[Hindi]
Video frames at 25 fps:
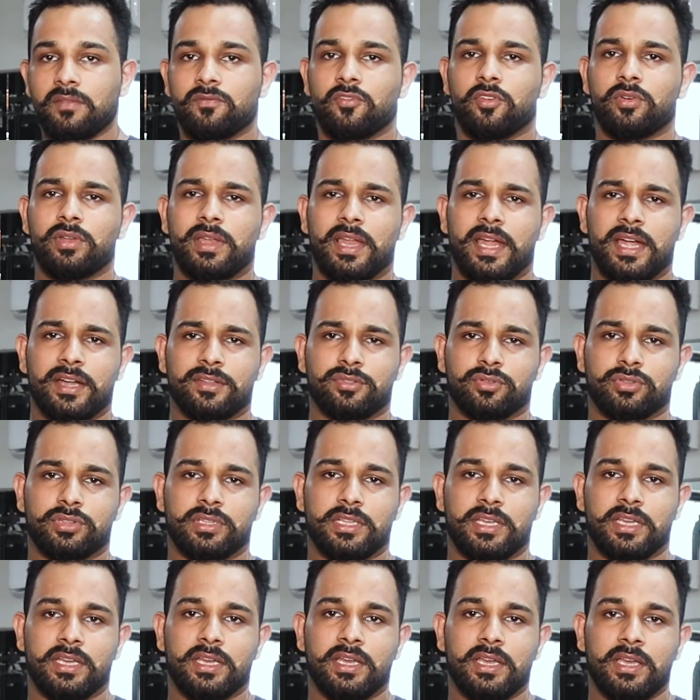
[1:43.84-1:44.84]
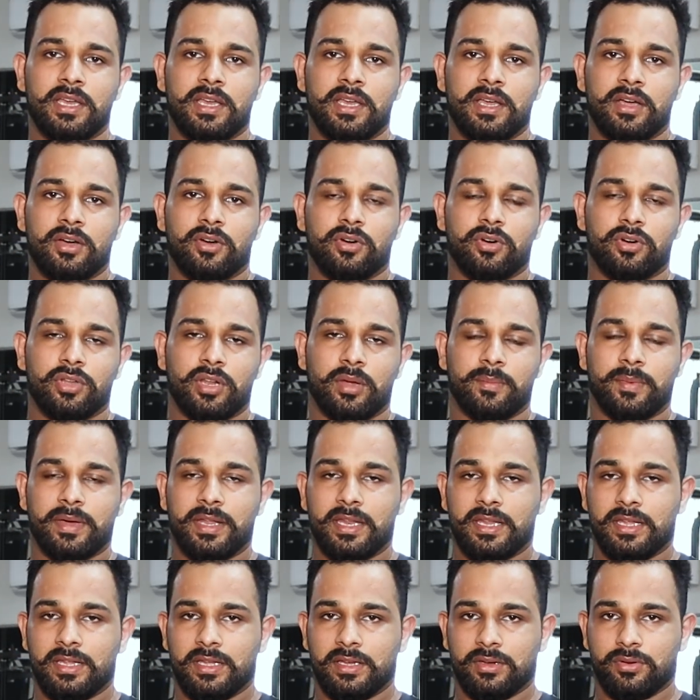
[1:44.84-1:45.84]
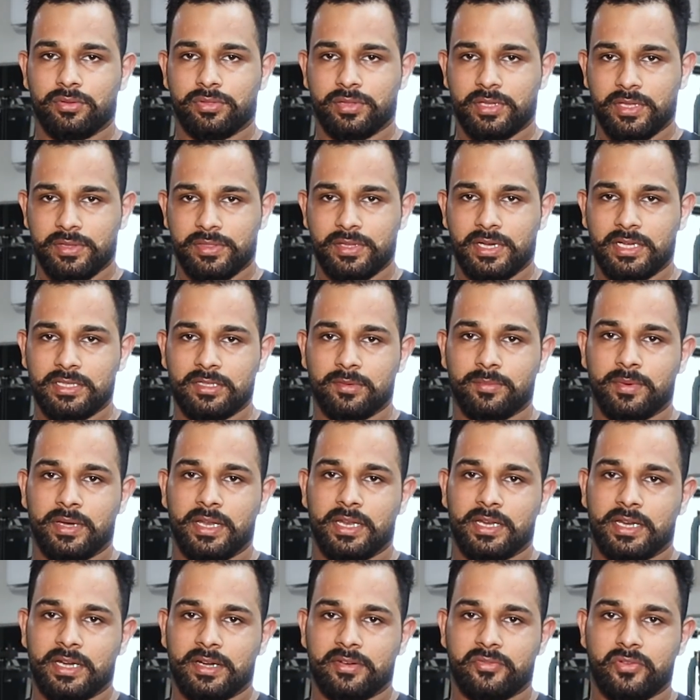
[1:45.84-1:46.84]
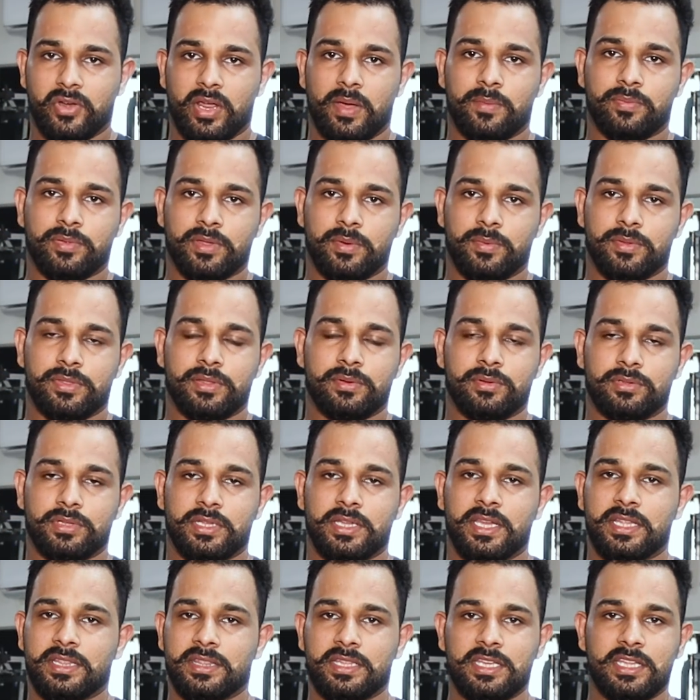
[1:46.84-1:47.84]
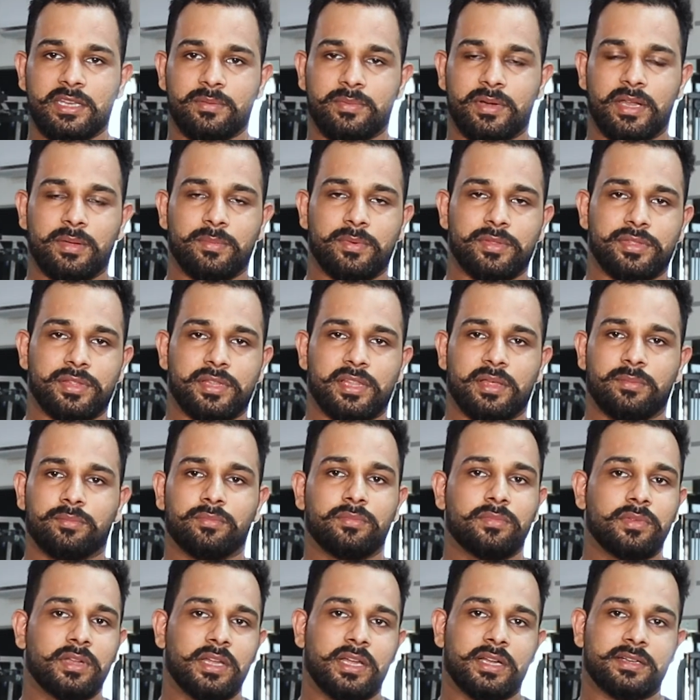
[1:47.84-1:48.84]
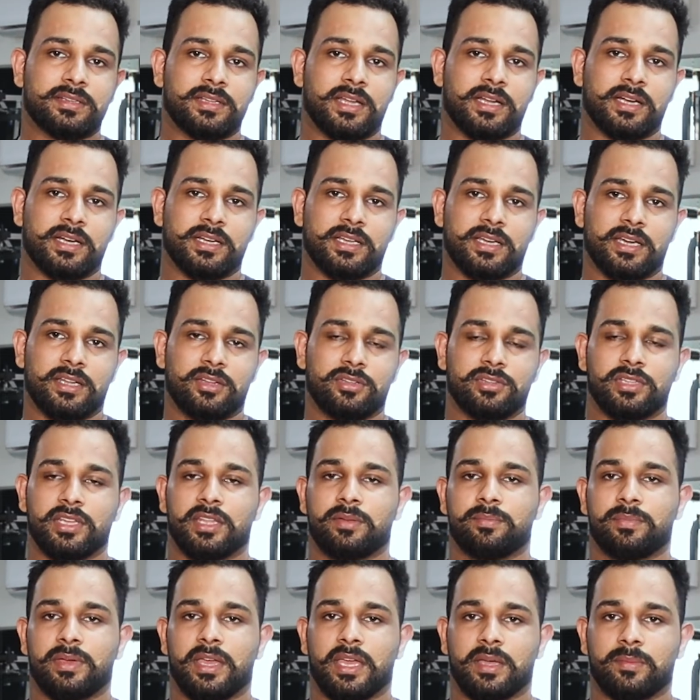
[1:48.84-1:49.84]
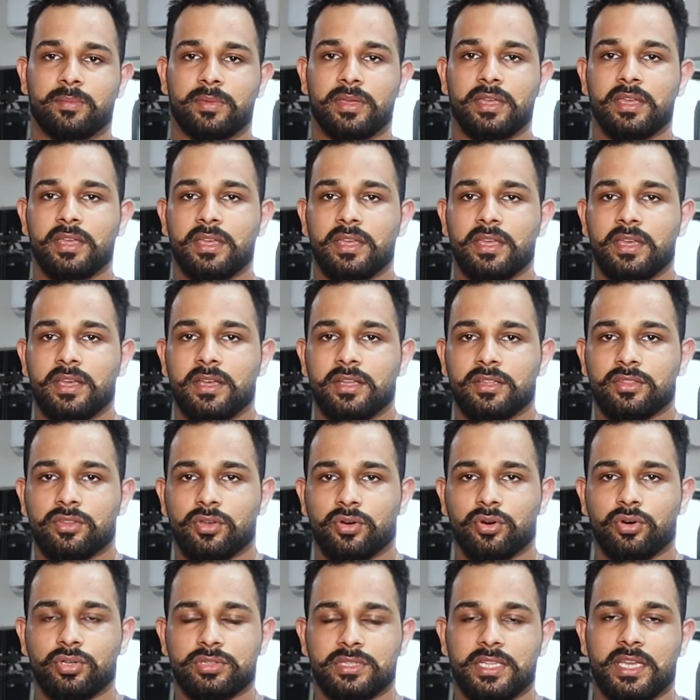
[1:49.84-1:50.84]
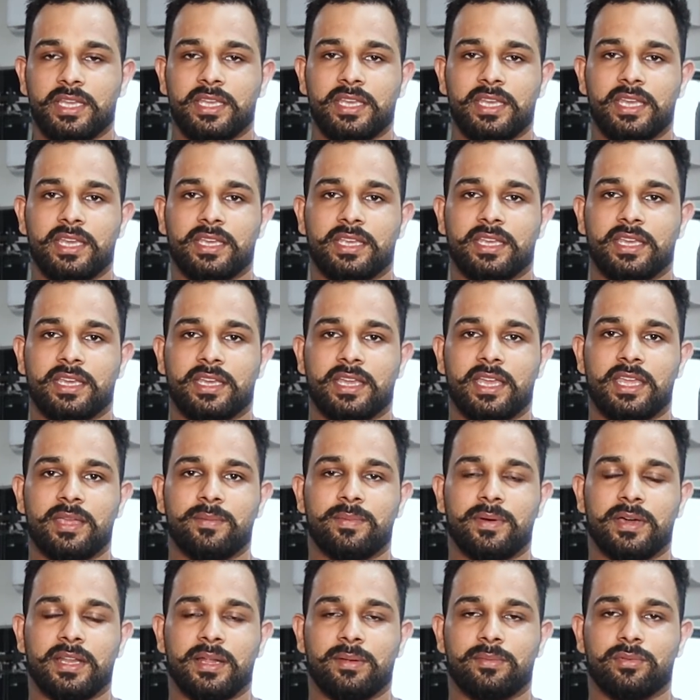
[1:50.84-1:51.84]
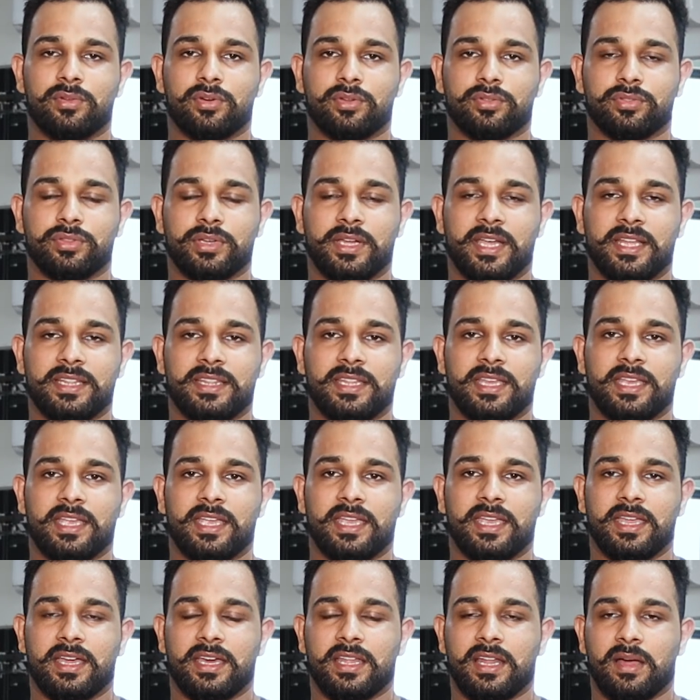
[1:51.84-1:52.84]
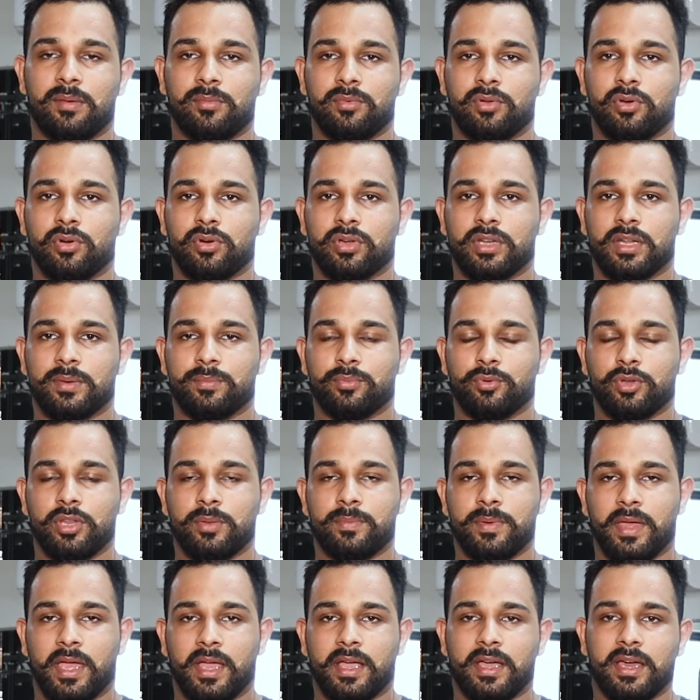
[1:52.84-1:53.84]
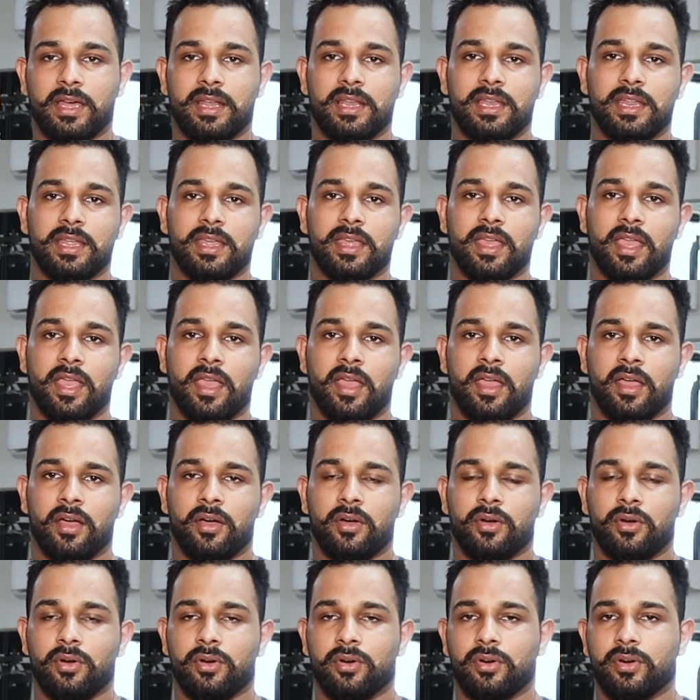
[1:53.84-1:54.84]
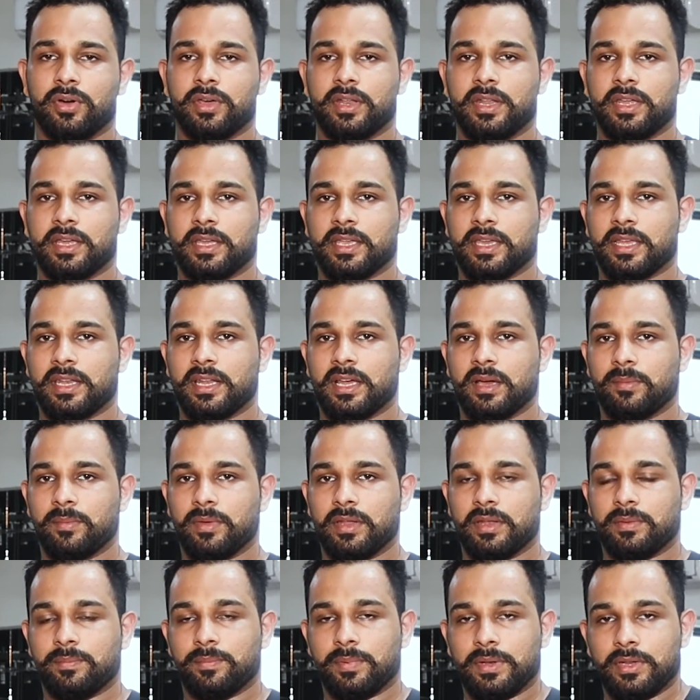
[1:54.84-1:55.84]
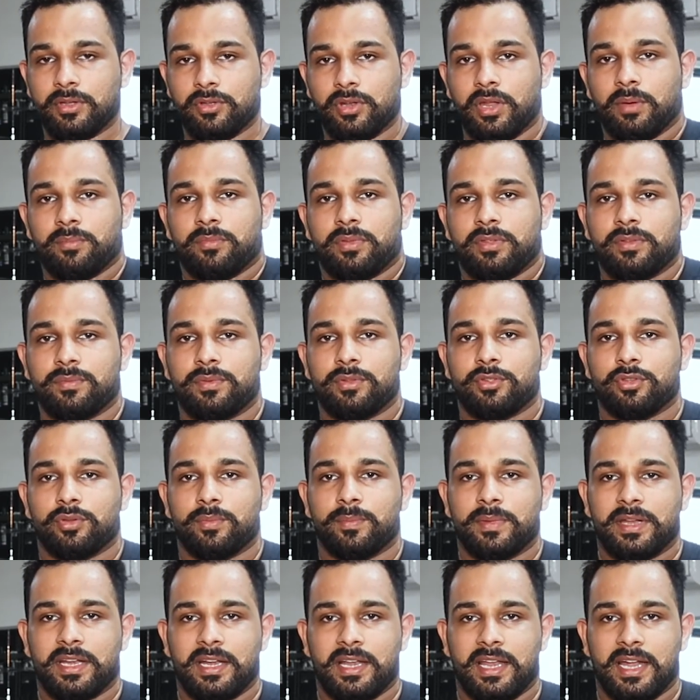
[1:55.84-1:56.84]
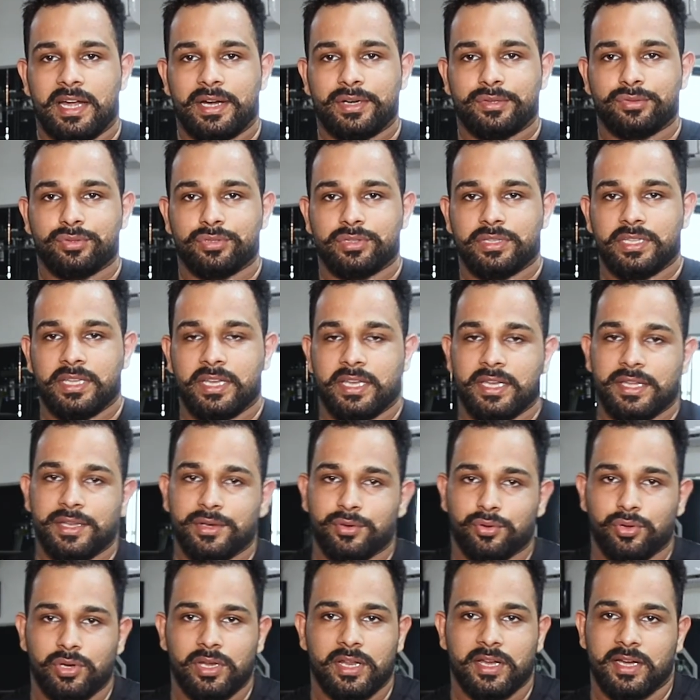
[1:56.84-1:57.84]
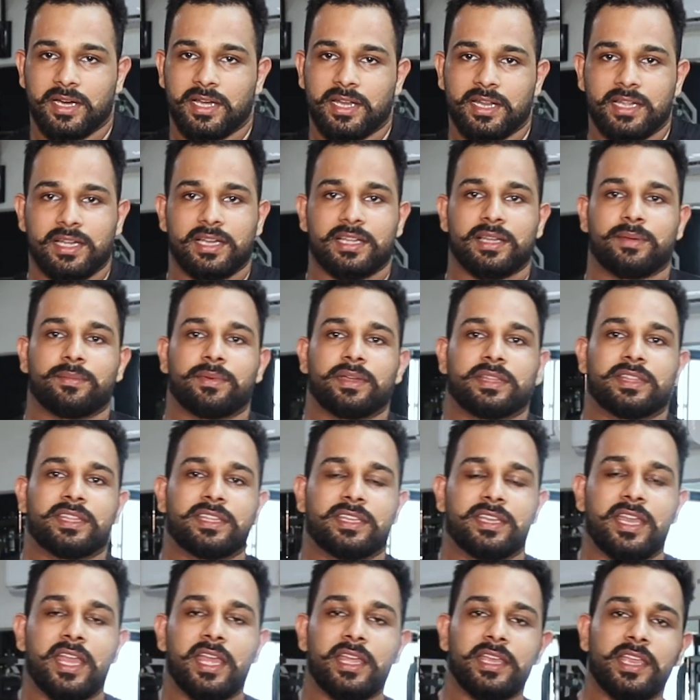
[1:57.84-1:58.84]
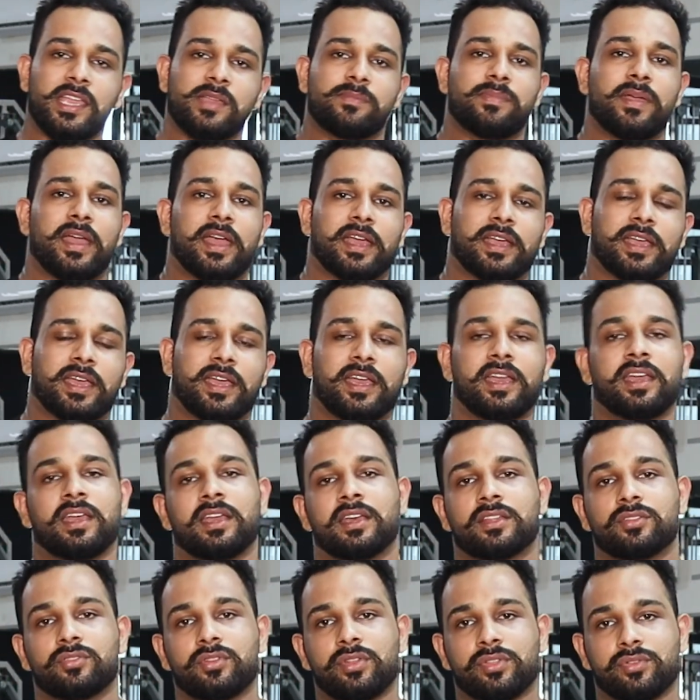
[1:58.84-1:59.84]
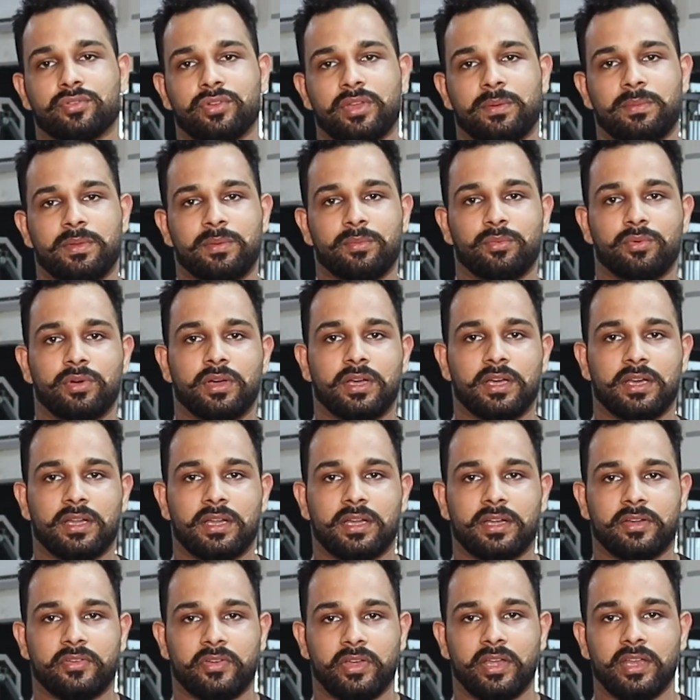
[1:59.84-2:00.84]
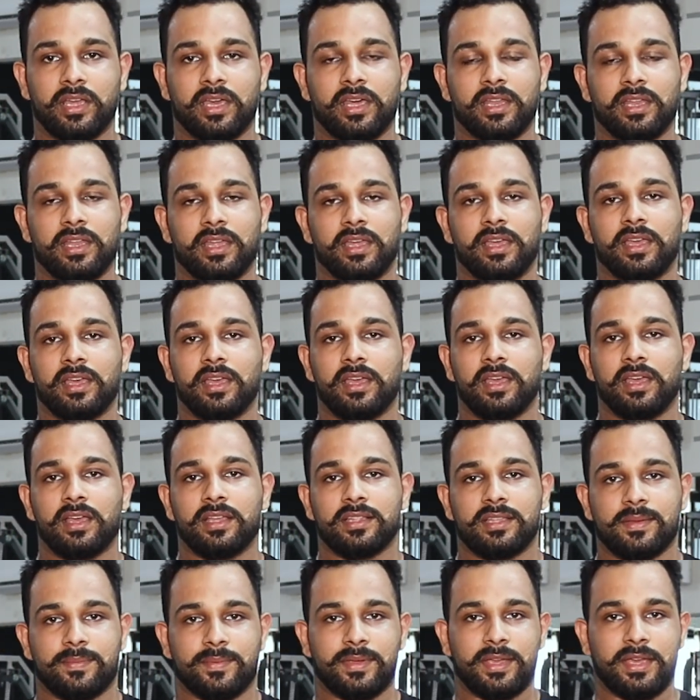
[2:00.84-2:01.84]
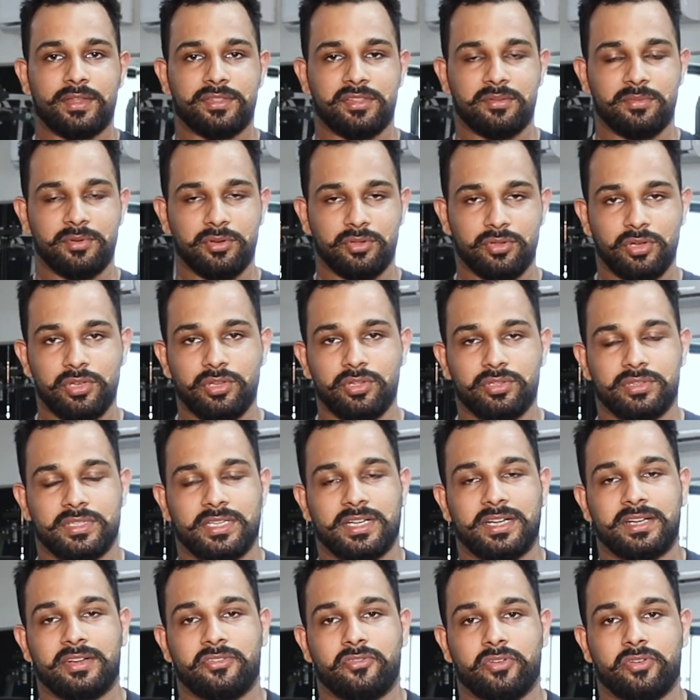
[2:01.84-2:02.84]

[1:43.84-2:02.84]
वो लैब्स होते हैं और हमारे उसके साथ हमारे के ट्रैप्स का मसल होता है ये तीन बड़े मसल हम टारगेट uh, कर रहे थे हैं इन बैक में तो होता ये है कि कई बार हम लोग कहते हैं कि यार हम लोग ना पूरी बैक कर लें और क्या नाम है बिल्कुल हम जो हमारे लैट्स होते हैं इनको लगा लगा के हम कहते हैं ये यही बैक है तो इसको हमने ट्रेन करना है जबकि ऐसा बिल्कुल नहीं होता